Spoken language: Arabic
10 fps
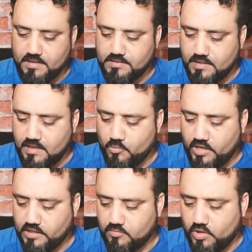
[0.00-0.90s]
السلام
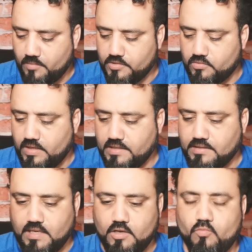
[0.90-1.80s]
عليكم ورحمة الله
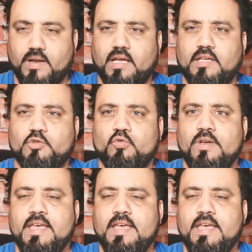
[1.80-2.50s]
تعالى وبركاته